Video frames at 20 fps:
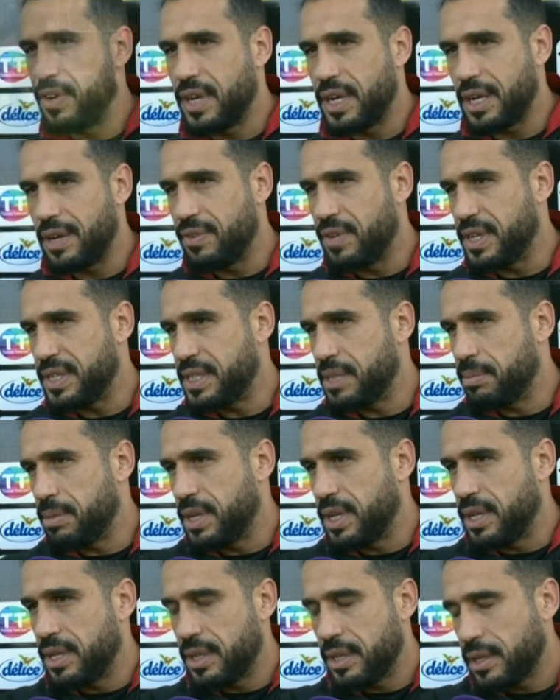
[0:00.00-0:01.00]
الفريق الفائز
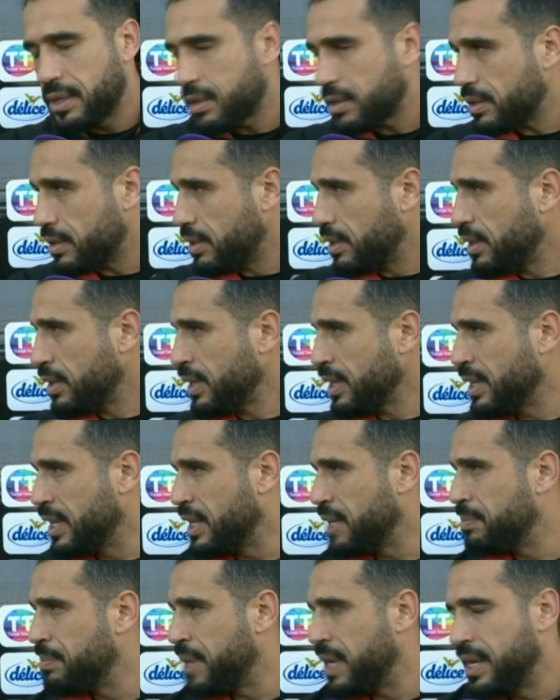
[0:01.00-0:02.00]
ديما هذه
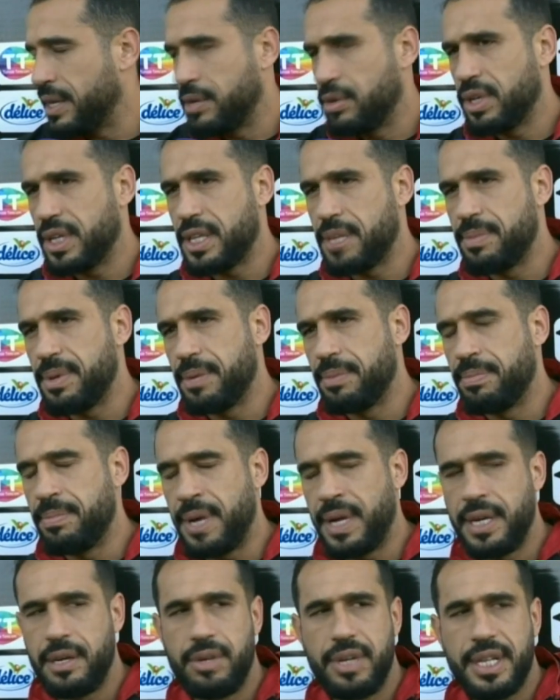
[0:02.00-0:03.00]
يعني بمعنويات
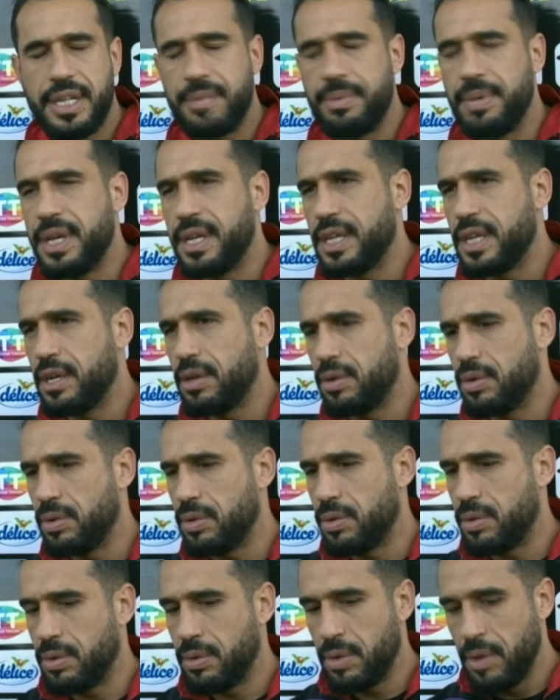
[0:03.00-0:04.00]
بمعنويات باهيه
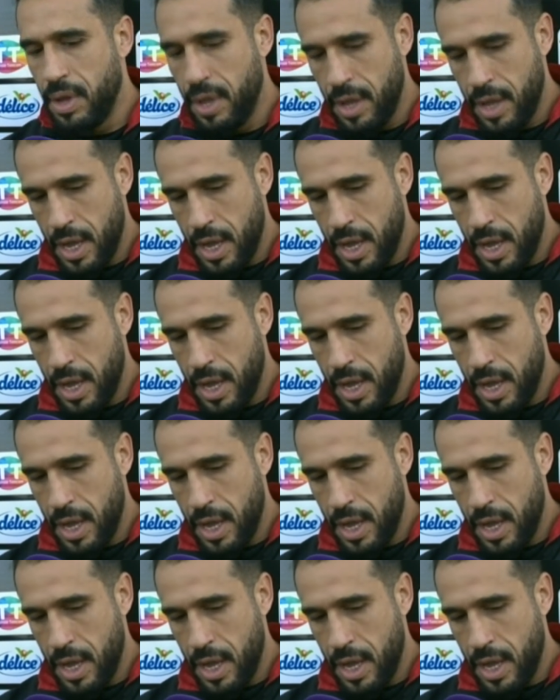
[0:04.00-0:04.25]
و